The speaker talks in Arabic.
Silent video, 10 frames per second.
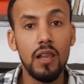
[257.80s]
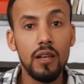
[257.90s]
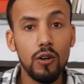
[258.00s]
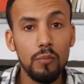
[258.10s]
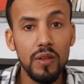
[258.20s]
لي
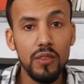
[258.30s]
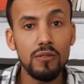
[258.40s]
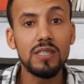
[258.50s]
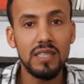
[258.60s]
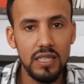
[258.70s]

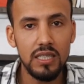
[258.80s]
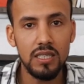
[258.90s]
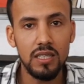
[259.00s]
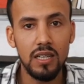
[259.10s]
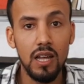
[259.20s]
كومبيتونس
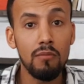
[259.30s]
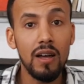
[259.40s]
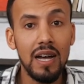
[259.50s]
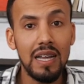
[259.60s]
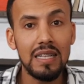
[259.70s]
تكنيك
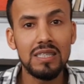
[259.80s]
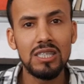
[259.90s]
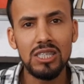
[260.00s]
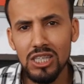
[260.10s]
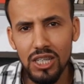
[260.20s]
المهارات
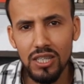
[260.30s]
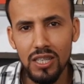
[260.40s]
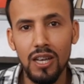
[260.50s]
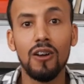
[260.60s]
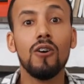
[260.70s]

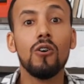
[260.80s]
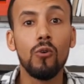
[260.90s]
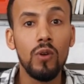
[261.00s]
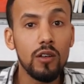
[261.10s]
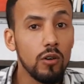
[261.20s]
التقنيه
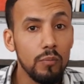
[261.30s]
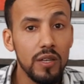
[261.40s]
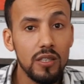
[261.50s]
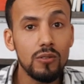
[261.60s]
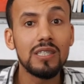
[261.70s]
ولي
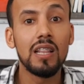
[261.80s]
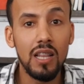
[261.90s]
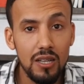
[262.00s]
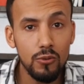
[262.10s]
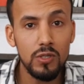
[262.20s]
كومبيتونس
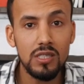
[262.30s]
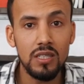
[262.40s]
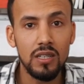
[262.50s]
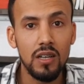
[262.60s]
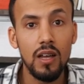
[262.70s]

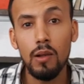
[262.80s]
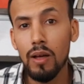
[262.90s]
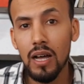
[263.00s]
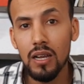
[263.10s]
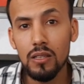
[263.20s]
لينغويستيك
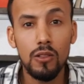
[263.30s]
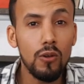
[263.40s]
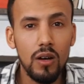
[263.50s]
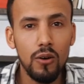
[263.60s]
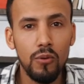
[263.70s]
المهارات
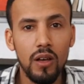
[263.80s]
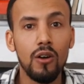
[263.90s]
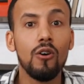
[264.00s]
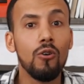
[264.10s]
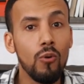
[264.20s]
اللغويه
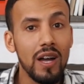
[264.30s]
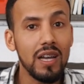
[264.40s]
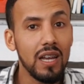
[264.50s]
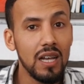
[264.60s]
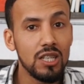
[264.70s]

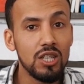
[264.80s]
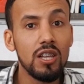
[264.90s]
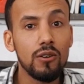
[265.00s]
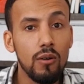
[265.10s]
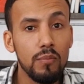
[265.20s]
واخر حاجه
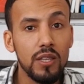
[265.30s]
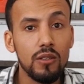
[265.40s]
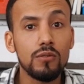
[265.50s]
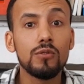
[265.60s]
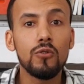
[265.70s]
لي
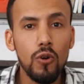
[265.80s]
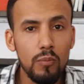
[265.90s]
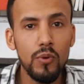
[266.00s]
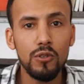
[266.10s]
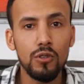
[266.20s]
كومبيتونس
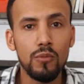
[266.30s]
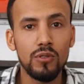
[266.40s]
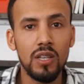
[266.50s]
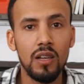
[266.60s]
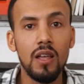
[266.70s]

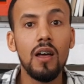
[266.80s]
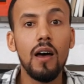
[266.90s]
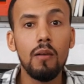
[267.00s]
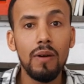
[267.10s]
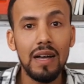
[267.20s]
كومبورتمونطال
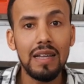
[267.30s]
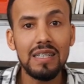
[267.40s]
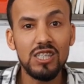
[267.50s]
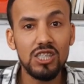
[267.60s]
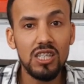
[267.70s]

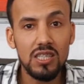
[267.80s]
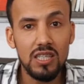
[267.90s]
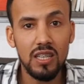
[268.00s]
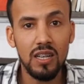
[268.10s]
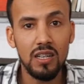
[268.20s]
المهارات الشخصيه